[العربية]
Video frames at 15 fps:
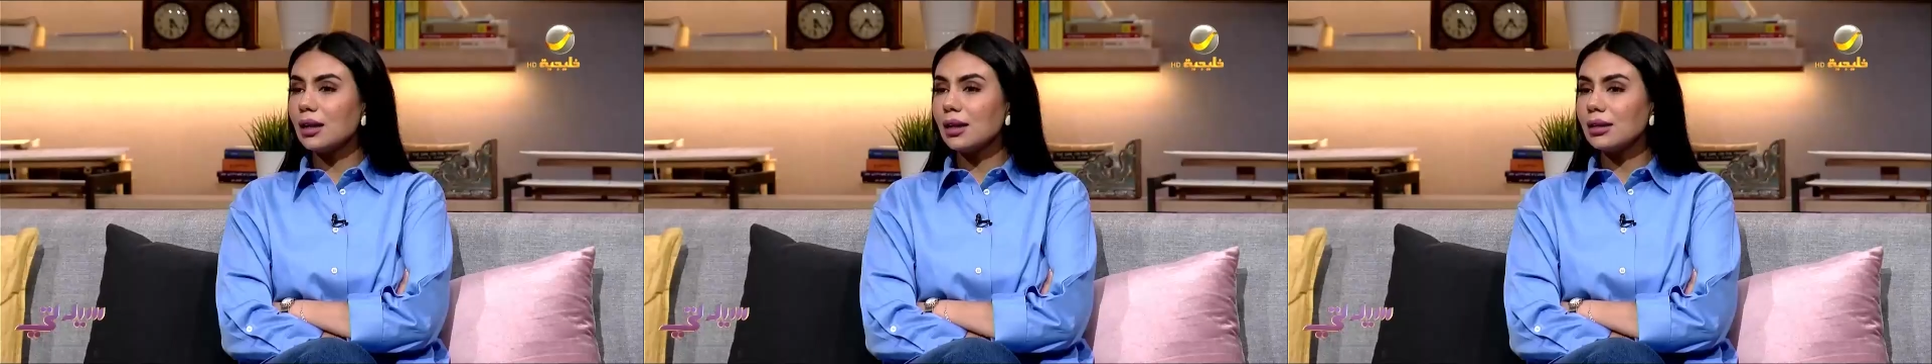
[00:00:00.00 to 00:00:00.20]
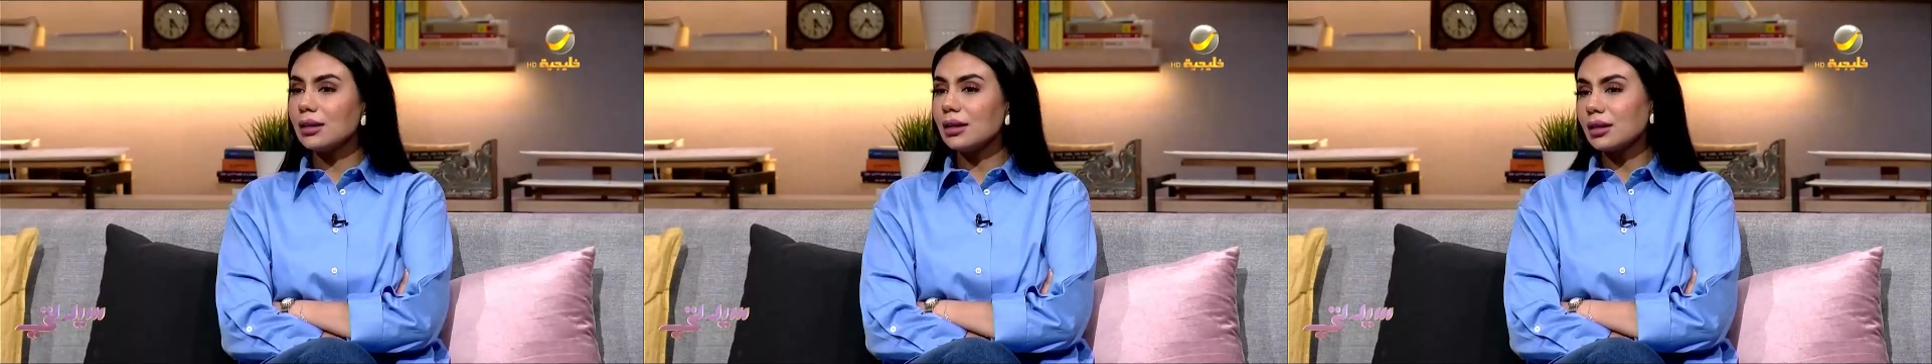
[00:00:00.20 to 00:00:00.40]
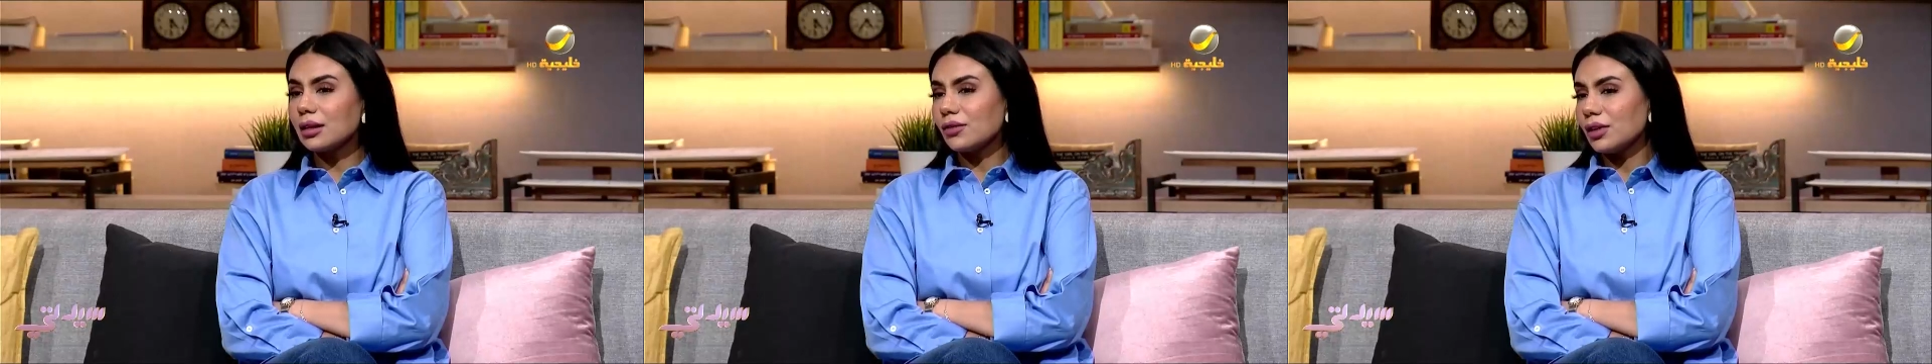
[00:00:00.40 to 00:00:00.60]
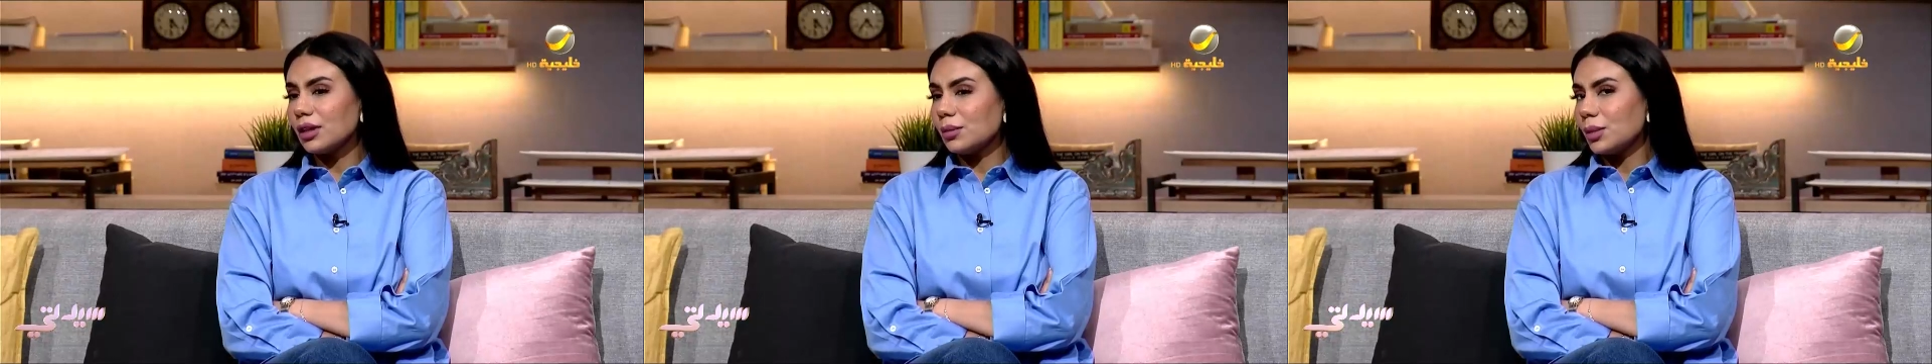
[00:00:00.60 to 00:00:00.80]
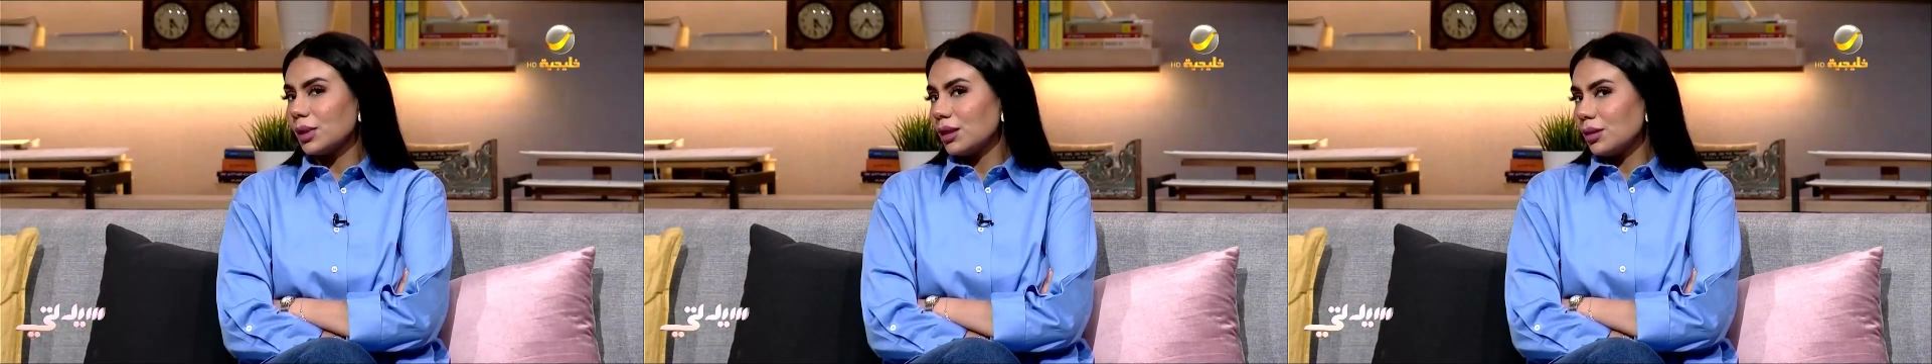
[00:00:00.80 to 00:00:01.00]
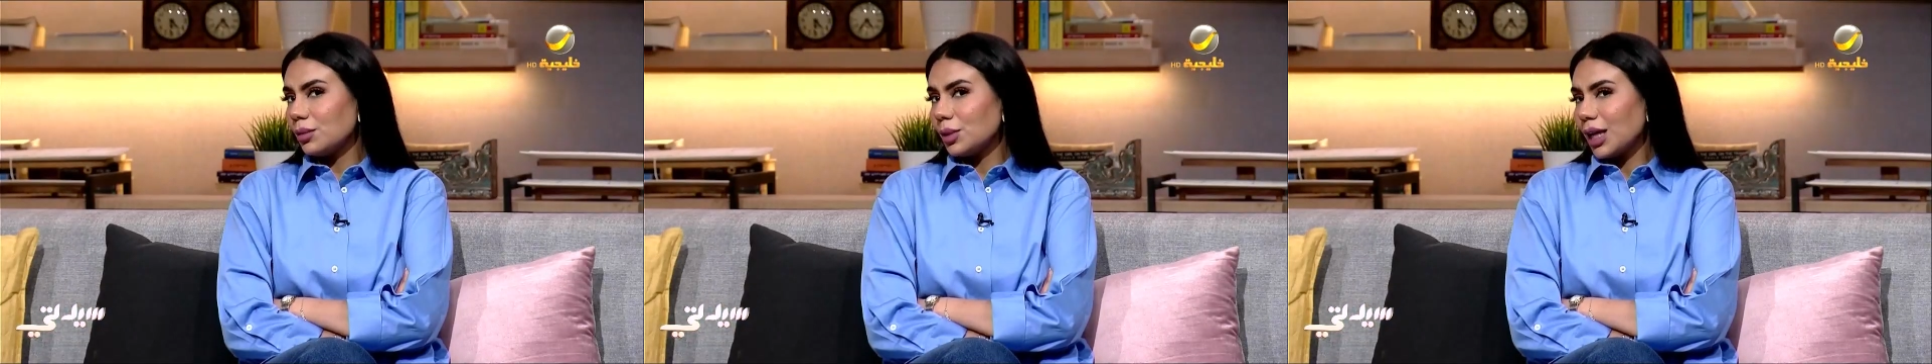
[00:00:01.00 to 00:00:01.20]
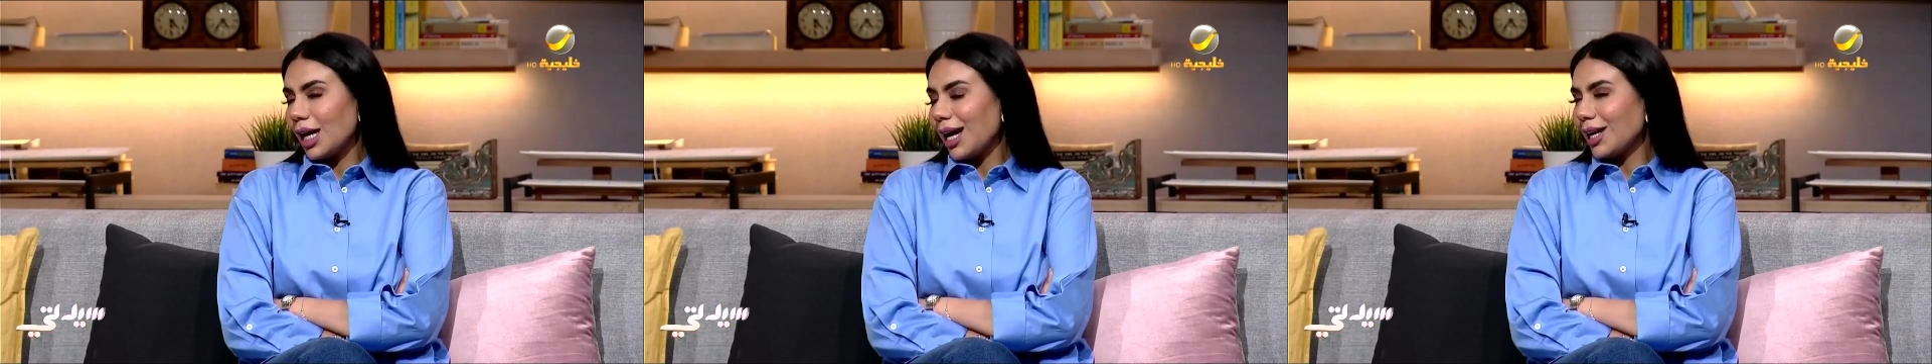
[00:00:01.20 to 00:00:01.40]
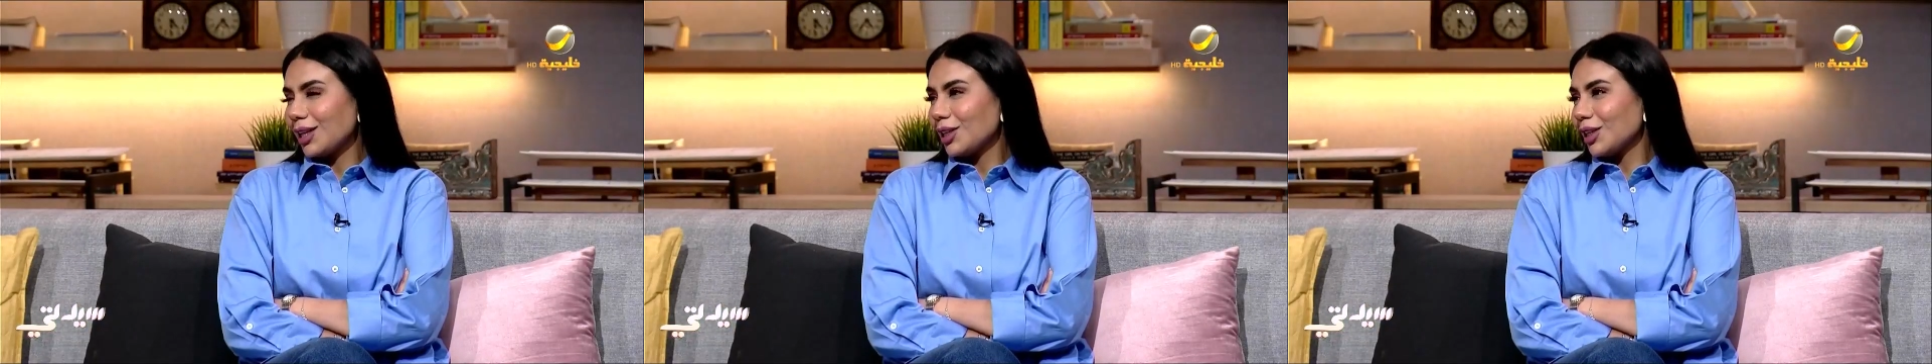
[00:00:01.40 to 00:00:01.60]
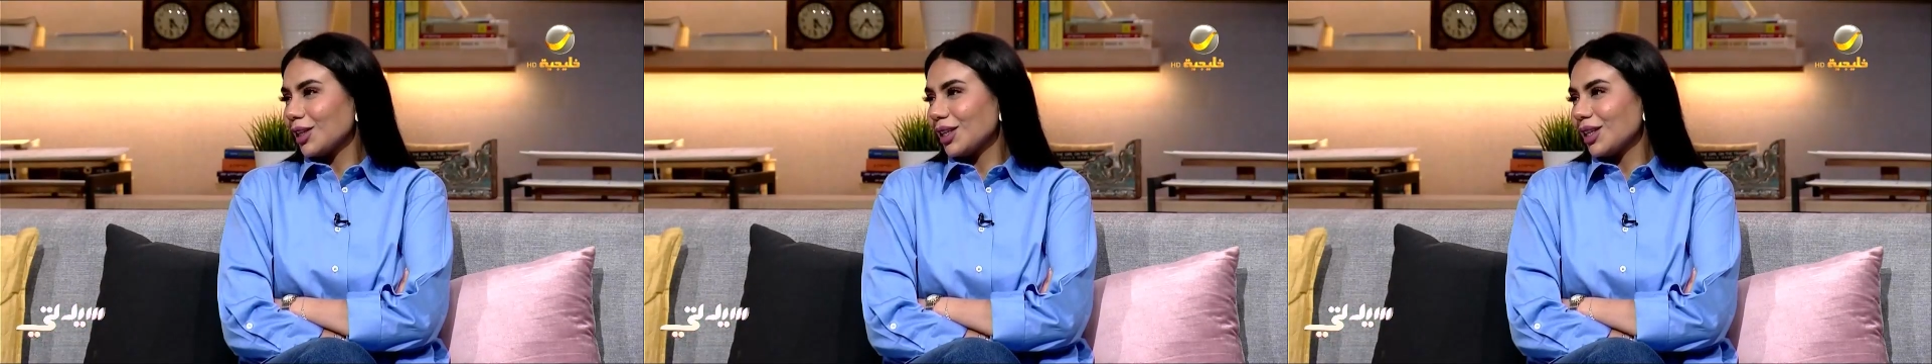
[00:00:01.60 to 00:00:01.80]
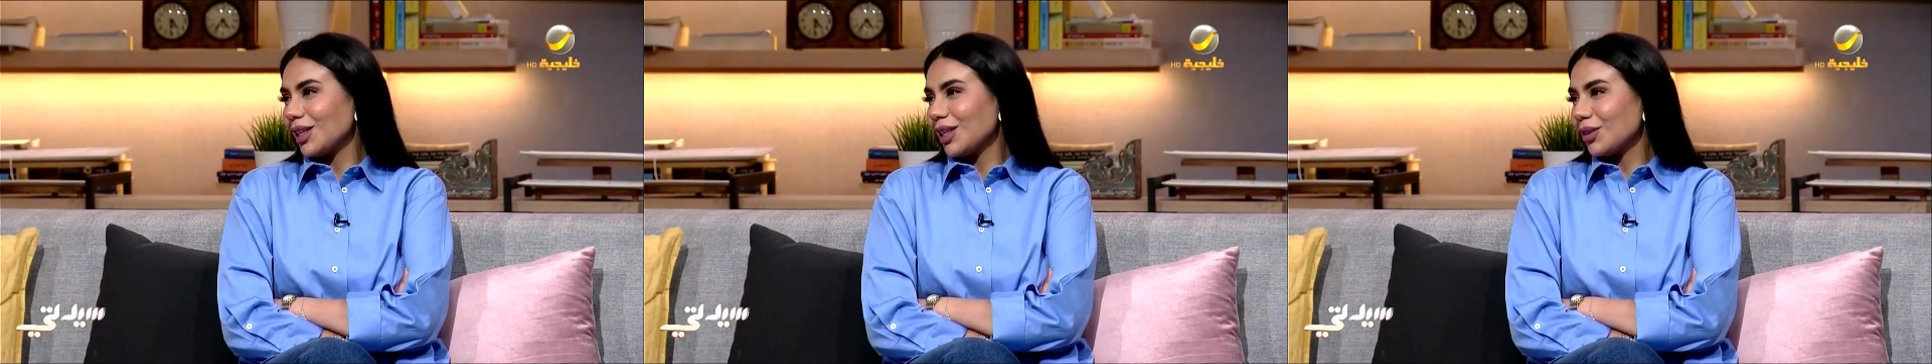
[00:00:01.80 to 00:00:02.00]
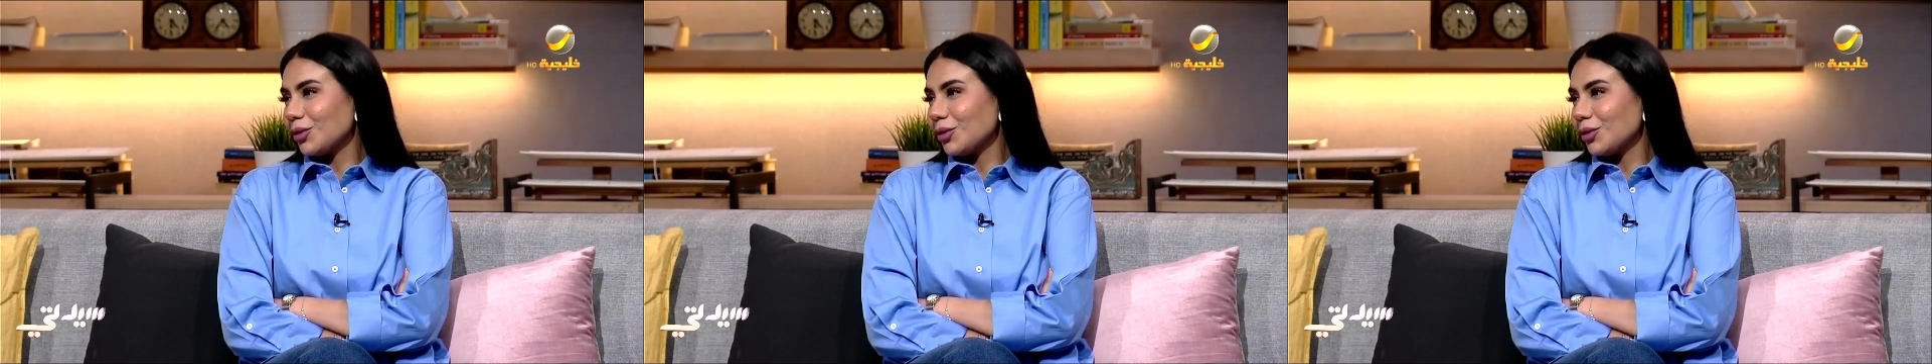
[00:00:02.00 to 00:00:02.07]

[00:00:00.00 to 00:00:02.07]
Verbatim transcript: الطفل بيحاكي